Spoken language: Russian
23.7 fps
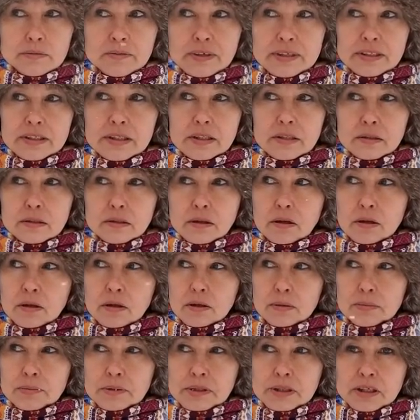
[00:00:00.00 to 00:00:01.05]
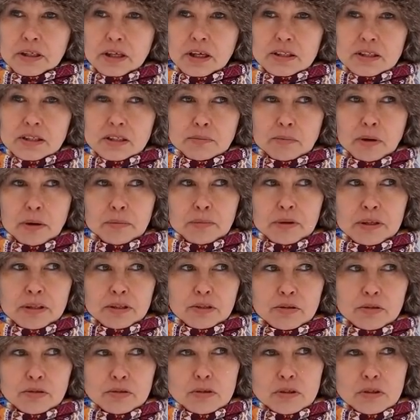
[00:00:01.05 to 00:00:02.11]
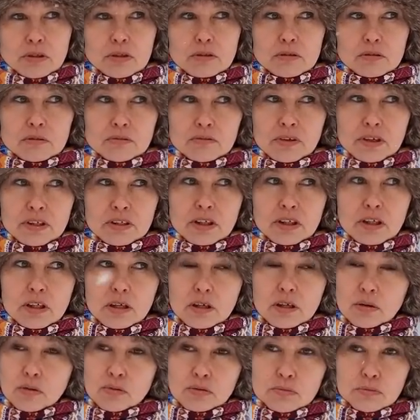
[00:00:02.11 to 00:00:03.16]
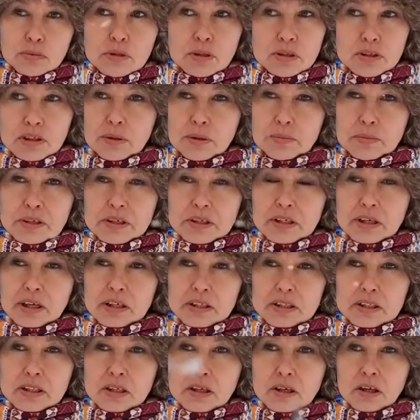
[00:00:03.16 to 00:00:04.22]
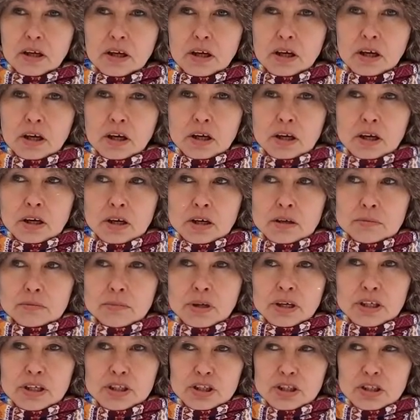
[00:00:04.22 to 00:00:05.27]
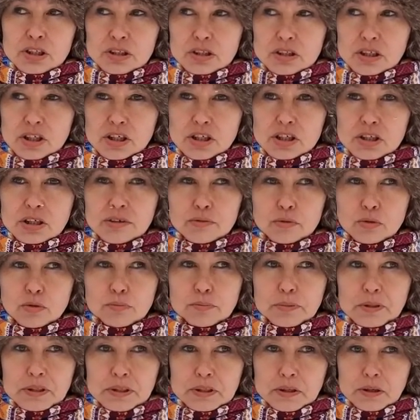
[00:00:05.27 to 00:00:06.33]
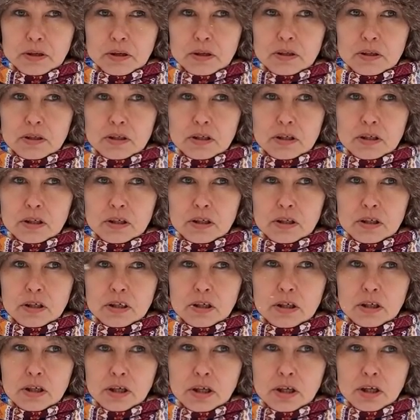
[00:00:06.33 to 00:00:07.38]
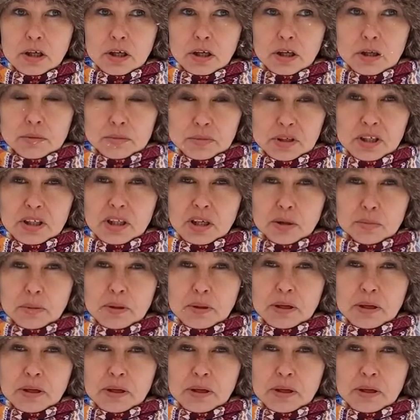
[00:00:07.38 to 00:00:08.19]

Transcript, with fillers: В один прекрасный момент, вернее, он был не прекрасный, моя жизнь зашла в тупик. Мне так